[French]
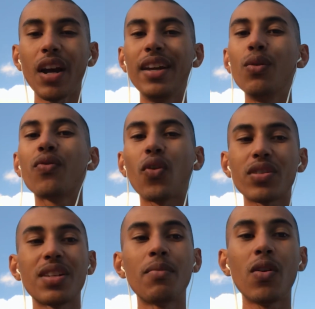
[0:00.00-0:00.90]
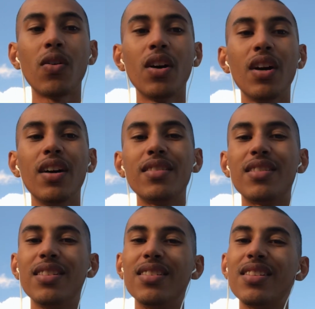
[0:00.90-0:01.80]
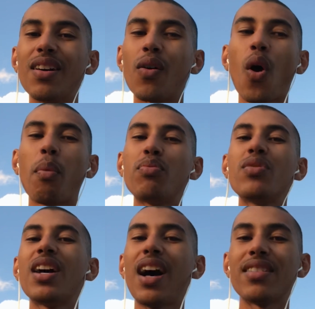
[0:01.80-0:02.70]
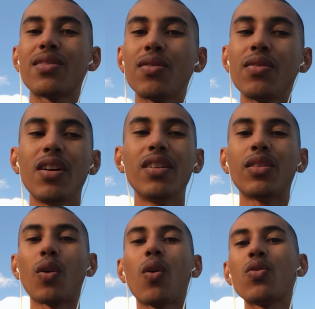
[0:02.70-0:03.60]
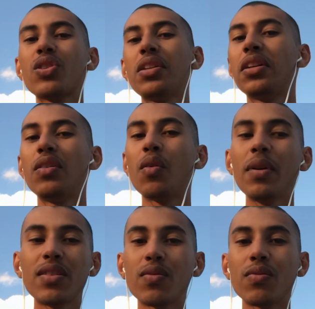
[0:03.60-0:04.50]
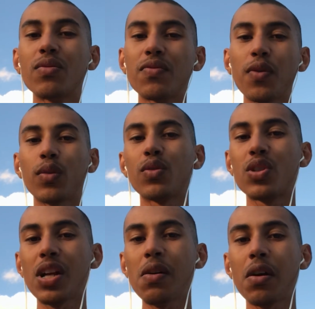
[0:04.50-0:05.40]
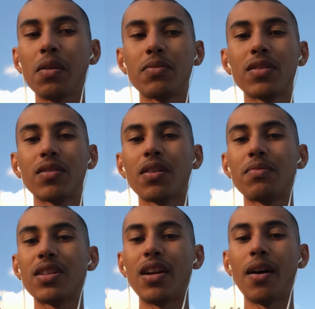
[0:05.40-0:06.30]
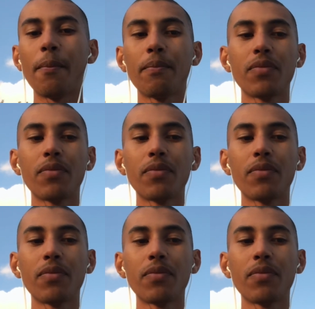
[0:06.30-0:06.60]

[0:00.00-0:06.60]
Et donc forcément, c'est encore plus harassant d'engranger des kilomètres sous une forte chaleur comme celle-là.